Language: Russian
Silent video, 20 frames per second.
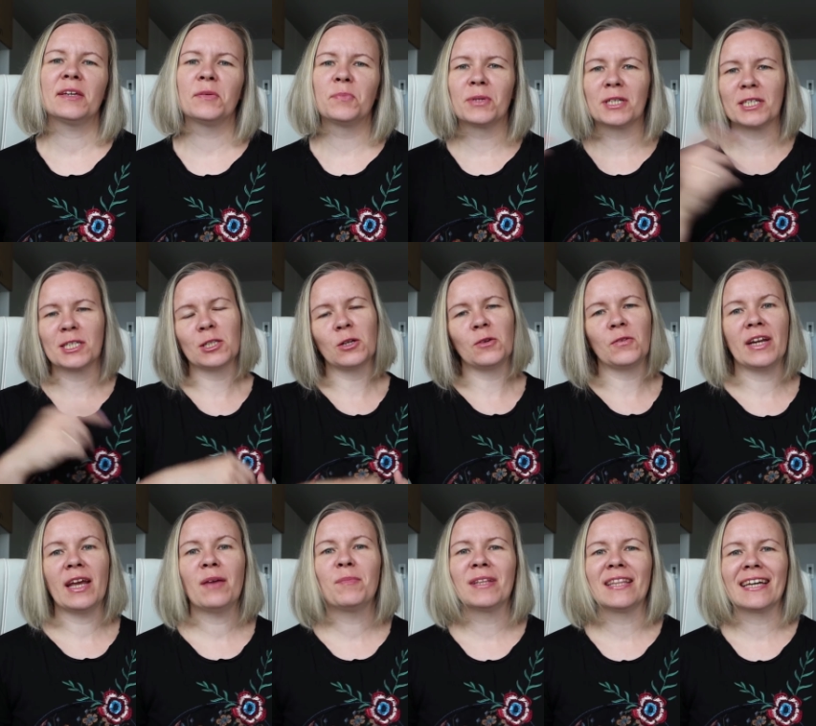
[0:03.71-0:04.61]
и пришло
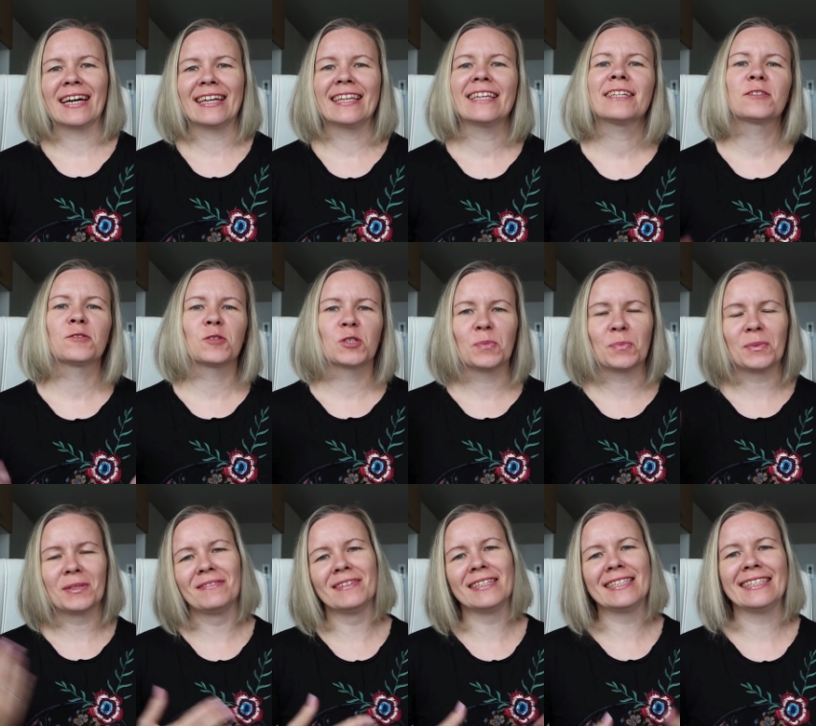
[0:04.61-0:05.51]
время, наконец, уже
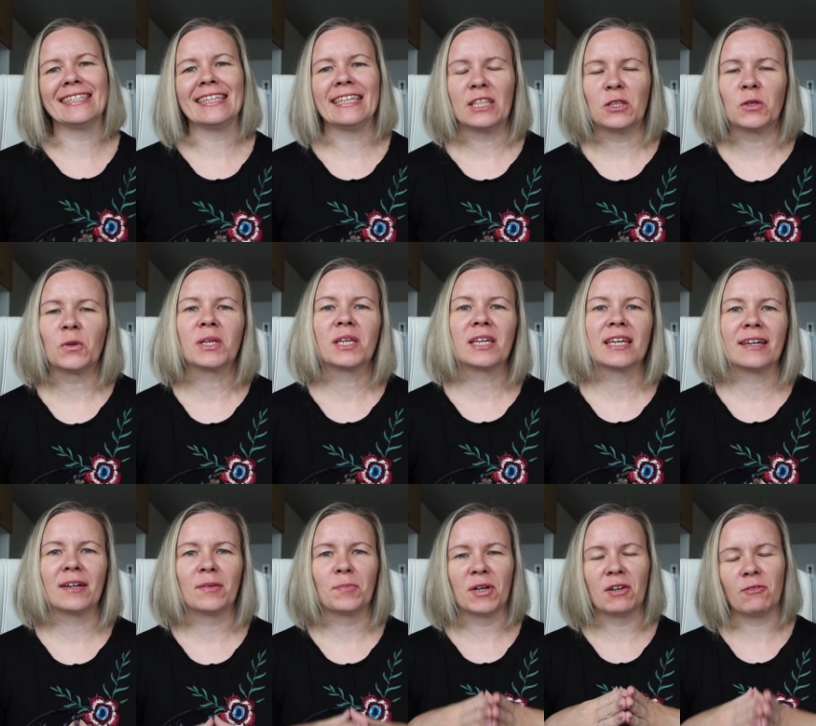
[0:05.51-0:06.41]
подвести
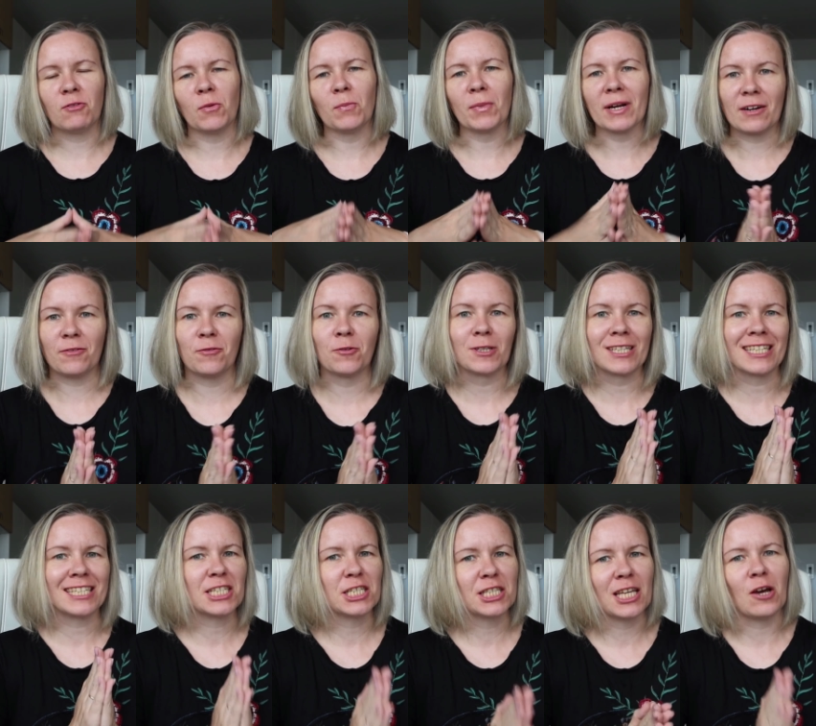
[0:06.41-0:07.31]
итоги моего
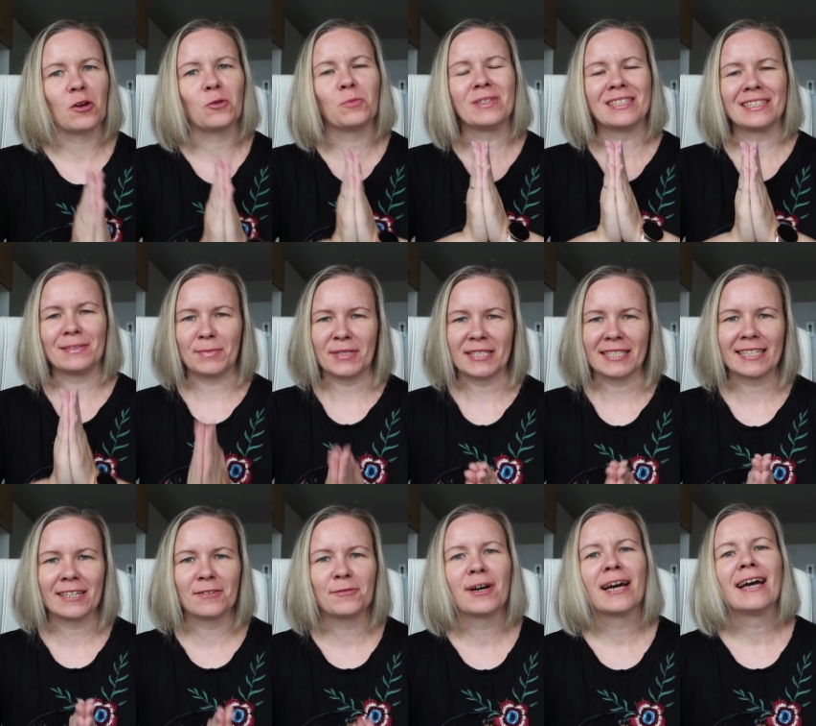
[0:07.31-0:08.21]
марафона «Читаю без
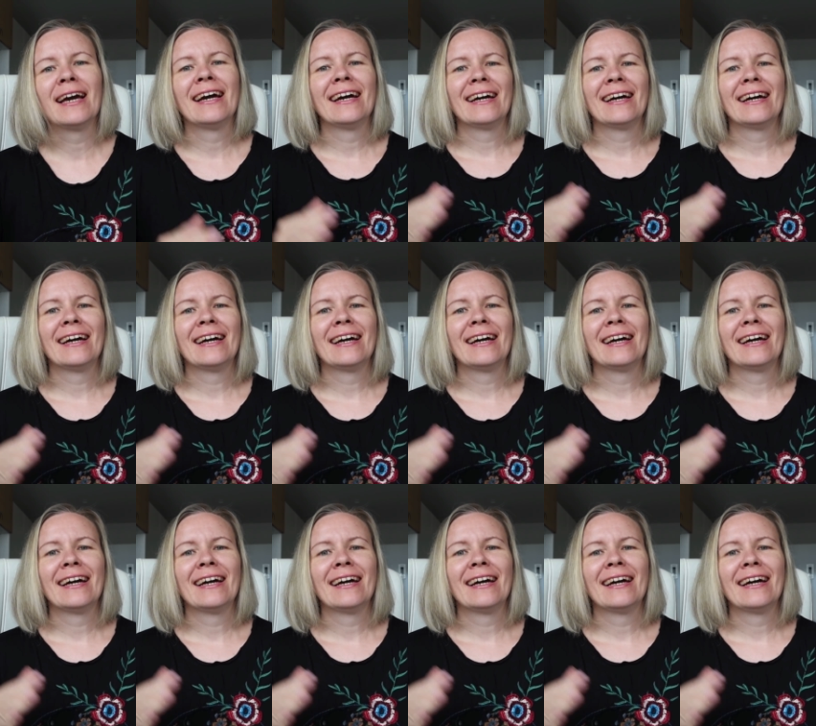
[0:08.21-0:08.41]
списков»,